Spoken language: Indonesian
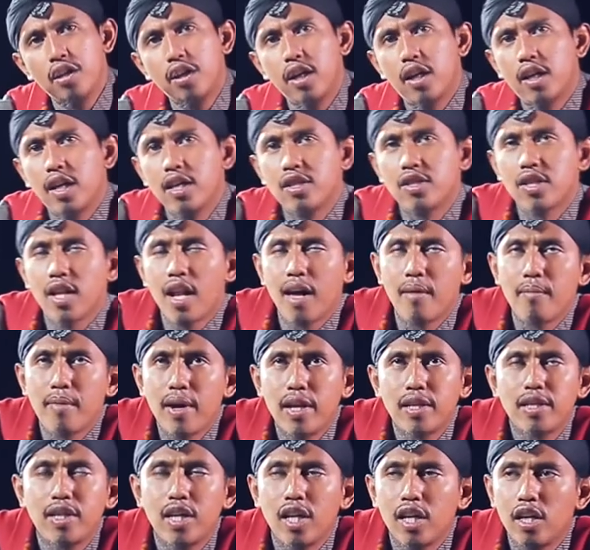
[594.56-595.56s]
ya
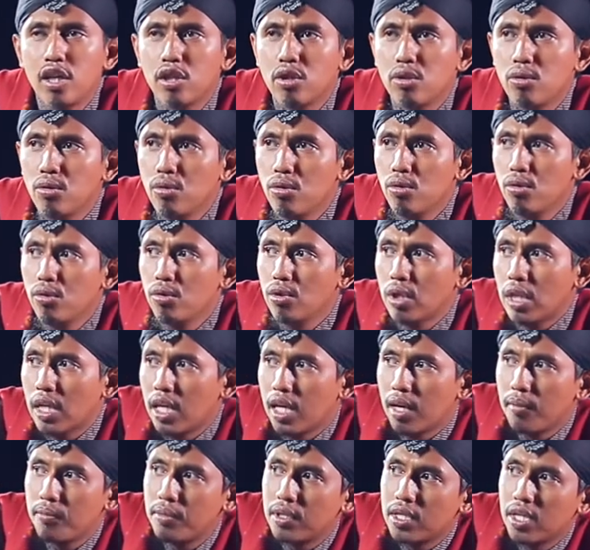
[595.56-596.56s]
keislamannya itu
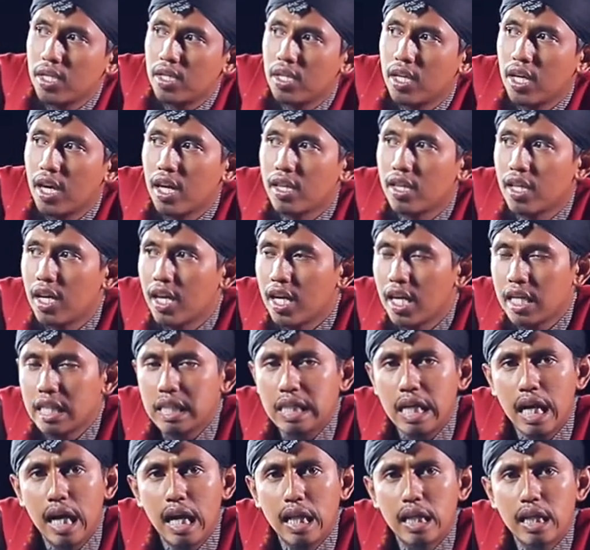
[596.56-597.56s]
ya bisa
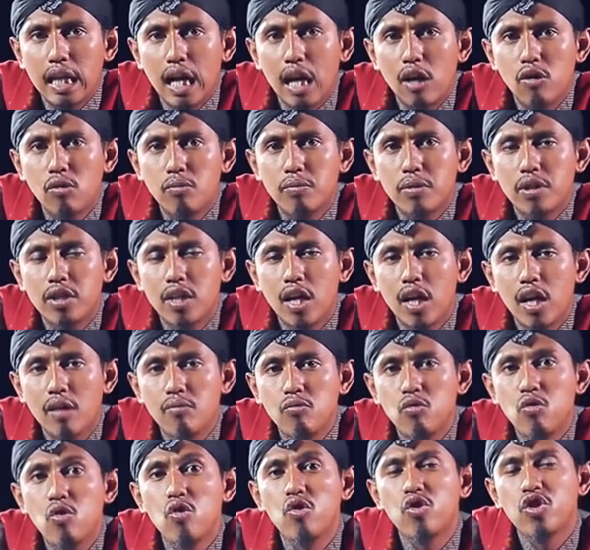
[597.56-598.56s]
dikatakan nggak terlalu
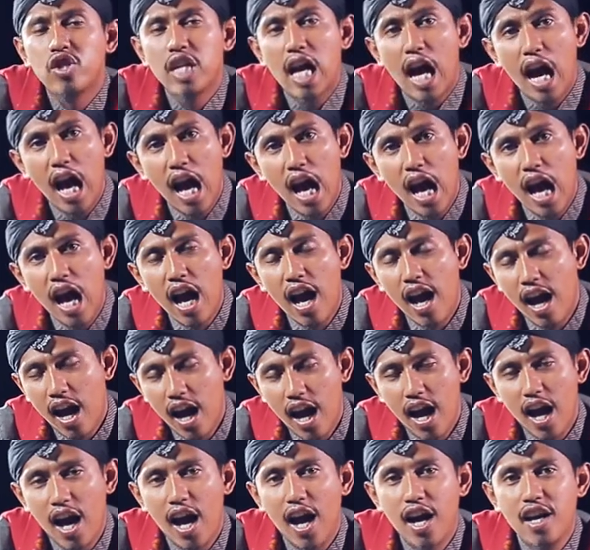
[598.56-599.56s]
berjalan mulus ya.
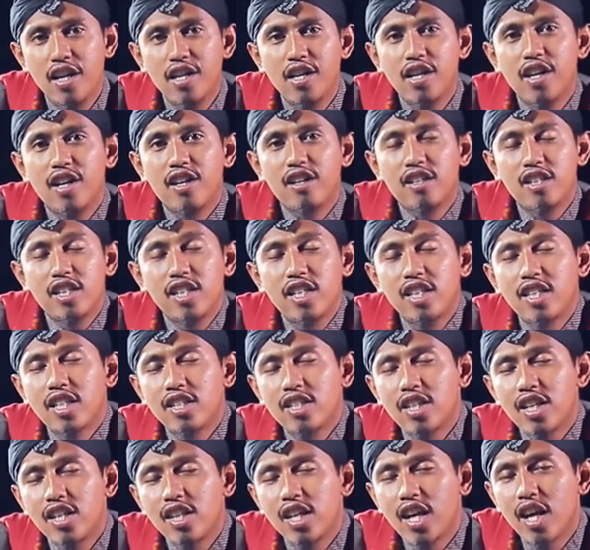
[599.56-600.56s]
Nah, Nah, tadi kita
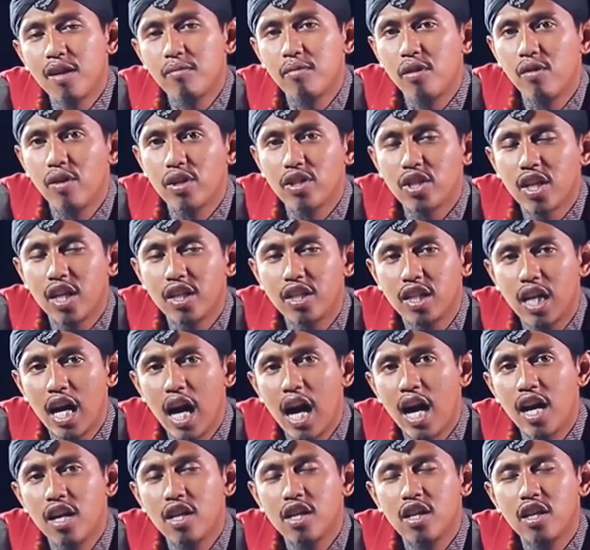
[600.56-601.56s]
ceritakan
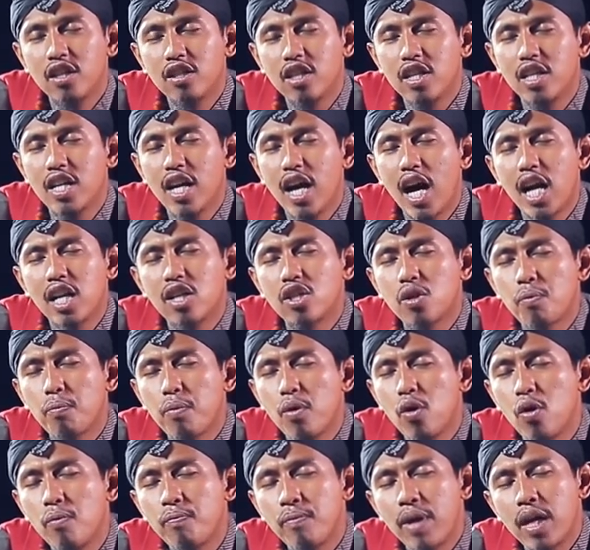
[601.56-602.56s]
bahwasannya tiga hari
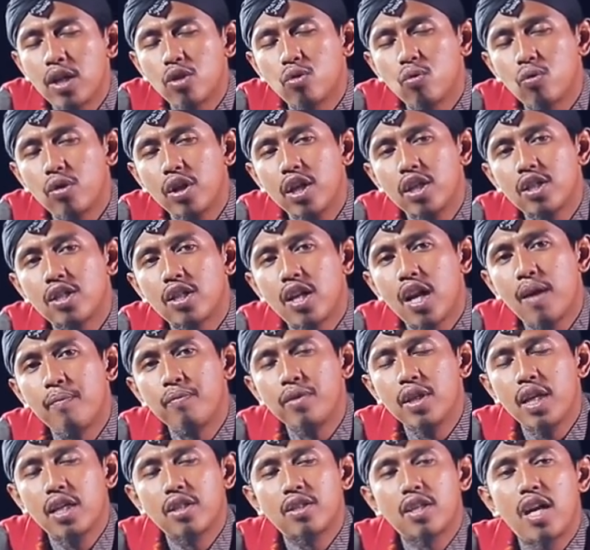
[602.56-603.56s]
sebelum masuk
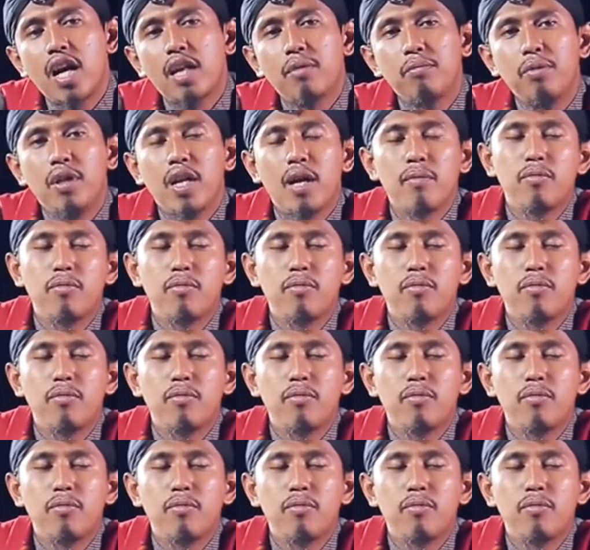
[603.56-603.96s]
Islamnya saat bin